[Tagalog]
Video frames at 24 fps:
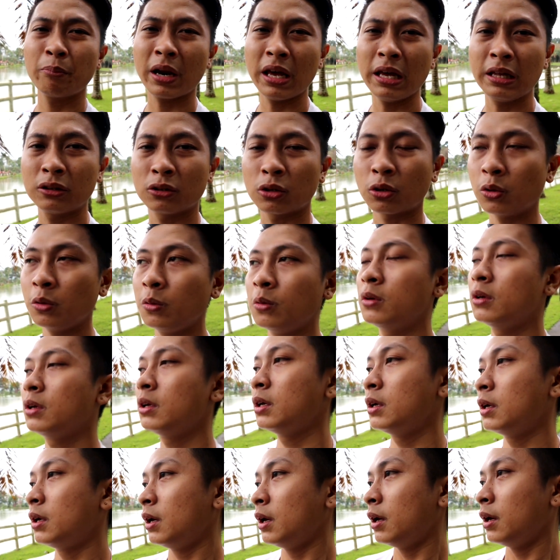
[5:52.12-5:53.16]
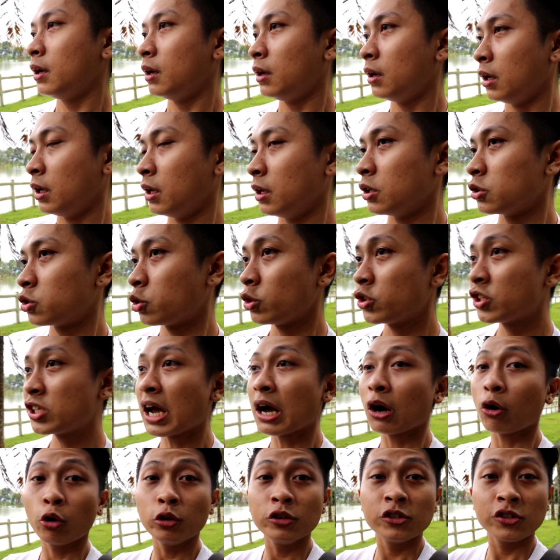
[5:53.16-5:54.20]
breakthrough. So
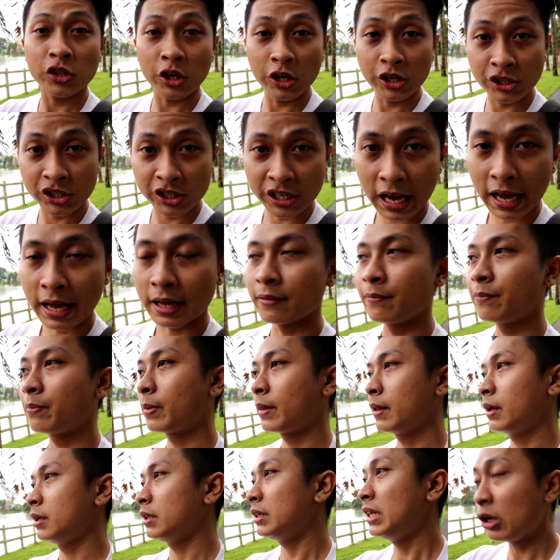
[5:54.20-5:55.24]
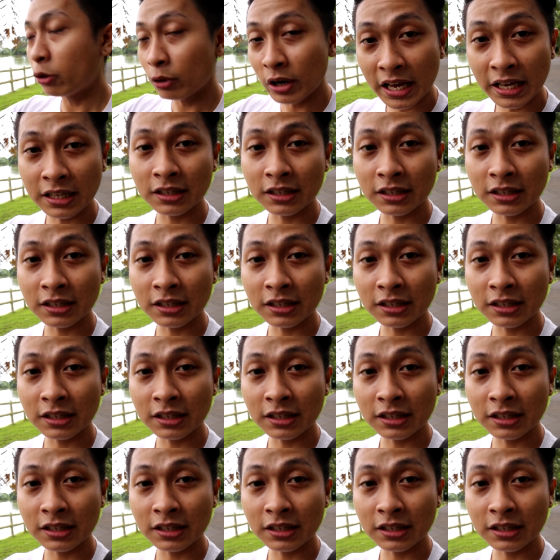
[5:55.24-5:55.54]
siya, concerned siya. Hindi ko